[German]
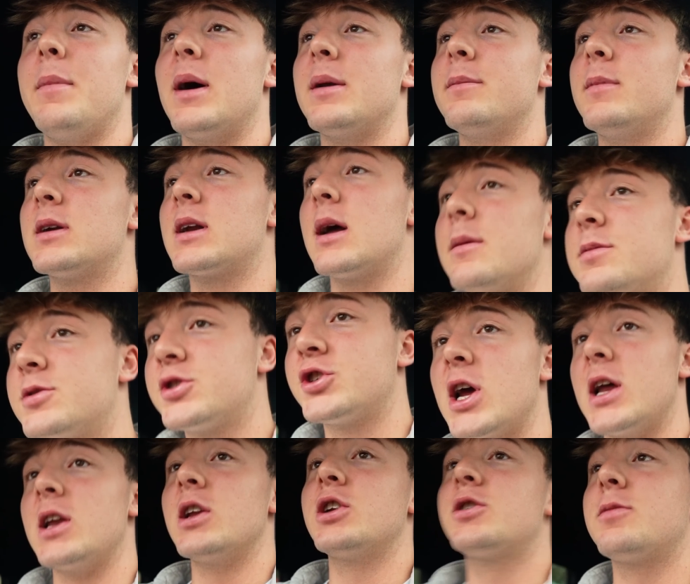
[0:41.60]
manchmal gab es
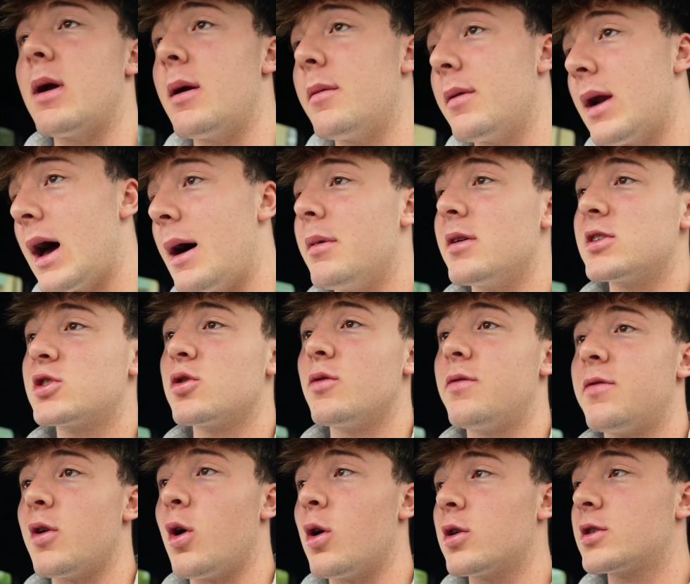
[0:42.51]
Challenge, bla bla, aber so
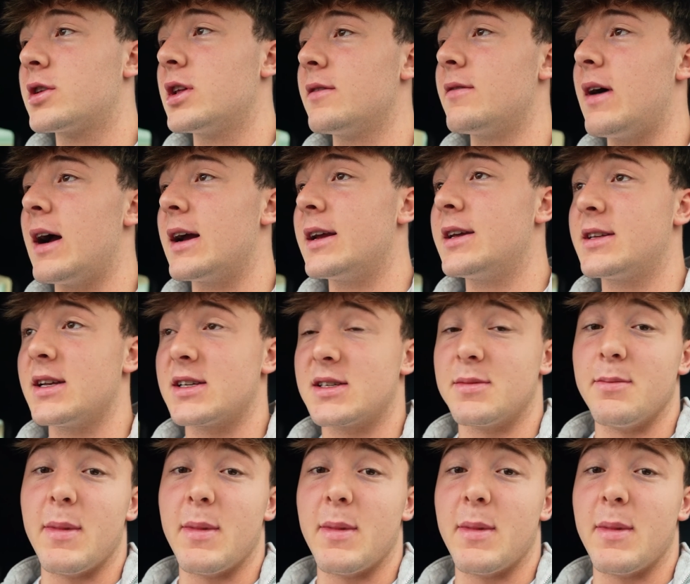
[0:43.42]
vlog war eigentlich das